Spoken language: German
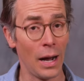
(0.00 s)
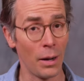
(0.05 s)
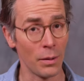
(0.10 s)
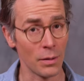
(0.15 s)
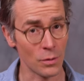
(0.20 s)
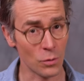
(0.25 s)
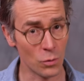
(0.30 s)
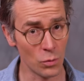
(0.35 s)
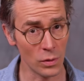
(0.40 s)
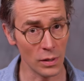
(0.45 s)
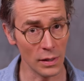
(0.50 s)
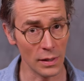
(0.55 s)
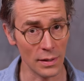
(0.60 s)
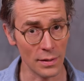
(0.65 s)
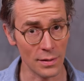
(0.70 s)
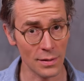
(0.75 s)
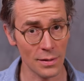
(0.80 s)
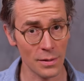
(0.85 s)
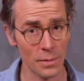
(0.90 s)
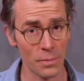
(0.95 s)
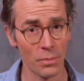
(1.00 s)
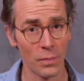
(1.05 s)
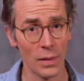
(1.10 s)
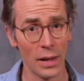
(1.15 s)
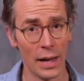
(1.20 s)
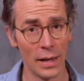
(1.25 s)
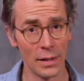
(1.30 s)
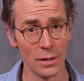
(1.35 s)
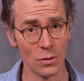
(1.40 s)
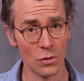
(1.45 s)
Aber das Gute ist,
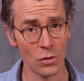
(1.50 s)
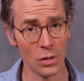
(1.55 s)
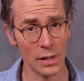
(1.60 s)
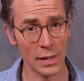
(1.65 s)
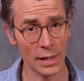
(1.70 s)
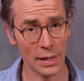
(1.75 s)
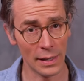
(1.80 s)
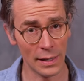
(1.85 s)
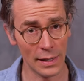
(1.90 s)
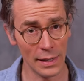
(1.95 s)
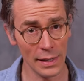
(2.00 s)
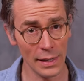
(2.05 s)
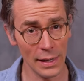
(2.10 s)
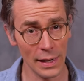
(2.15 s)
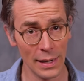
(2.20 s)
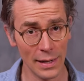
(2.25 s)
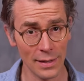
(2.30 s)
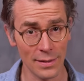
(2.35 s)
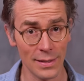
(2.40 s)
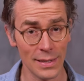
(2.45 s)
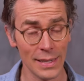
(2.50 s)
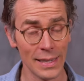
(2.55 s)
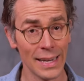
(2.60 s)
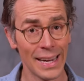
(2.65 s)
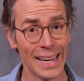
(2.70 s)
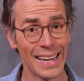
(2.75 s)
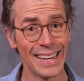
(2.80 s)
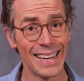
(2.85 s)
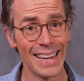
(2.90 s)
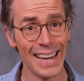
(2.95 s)
eine Zöliakie lässt sich
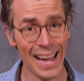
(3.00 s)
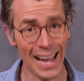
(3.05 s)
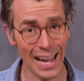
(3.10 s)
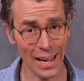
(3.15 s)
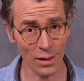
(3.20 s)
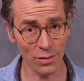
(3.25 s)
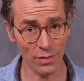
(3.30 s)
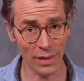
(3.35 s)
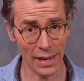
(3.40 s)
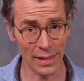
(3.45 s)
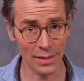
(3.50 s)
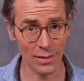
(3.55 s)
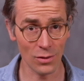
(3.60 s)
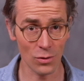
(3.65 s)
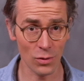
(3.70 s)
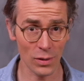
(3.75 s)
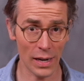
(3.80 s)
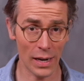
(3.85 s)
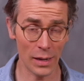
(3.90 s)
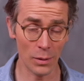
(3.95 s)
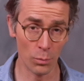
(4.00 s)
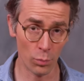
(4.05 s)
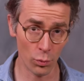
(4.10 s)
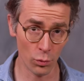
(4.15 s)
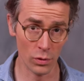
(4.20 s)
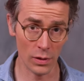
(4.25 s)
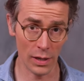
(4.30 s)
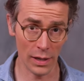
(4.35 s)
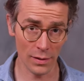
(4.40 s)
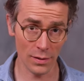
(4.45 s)
nachweisen durch einen
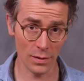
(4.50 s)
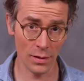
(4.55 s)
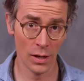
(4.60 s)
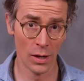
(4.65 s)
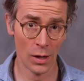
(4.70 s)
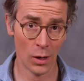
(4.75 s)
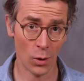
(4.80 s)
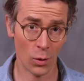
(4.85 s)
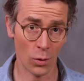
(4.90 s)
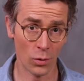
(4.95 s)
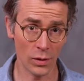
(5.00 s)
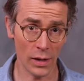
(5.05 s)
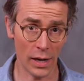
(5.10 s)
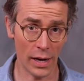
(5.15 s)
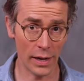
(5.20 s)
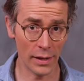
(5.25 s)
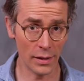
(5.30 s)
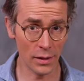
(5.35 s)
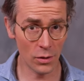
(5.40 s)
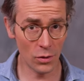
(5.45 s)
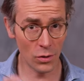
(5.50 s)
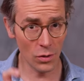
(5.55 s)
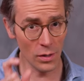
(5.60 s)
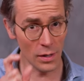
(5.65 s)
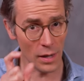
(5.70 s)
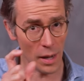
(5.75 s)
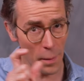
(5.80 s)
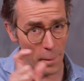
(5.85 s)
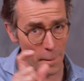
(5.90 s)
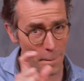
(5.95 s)
Bluttest und eine
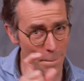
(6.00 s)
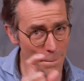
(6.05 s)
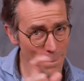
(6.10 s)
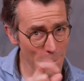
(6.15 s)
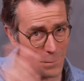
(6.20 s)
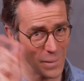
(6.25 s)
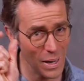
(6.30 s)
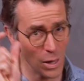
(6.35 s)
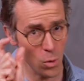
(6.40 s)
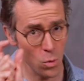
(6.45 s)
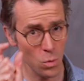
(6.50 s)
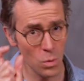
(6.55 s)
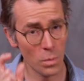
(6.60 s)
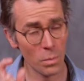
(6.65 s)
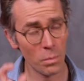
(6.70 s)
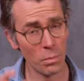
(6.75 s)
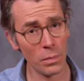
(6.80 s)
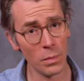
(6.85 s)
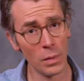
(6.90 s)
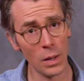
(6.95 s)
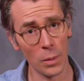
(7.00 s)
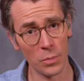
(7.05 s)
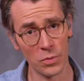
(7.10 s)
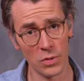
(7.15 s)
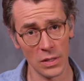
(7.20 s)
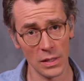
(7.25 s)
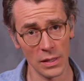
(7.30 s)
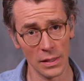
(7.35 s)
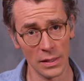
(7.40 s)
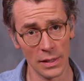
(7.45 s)

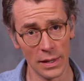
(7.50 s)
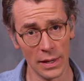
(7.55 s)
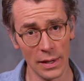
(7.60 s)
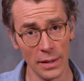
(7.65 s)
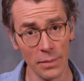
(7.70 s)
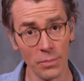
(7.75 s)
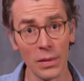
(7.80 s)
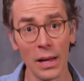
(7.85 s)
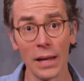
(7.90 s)
Dünndarm-Biopsie. Ja?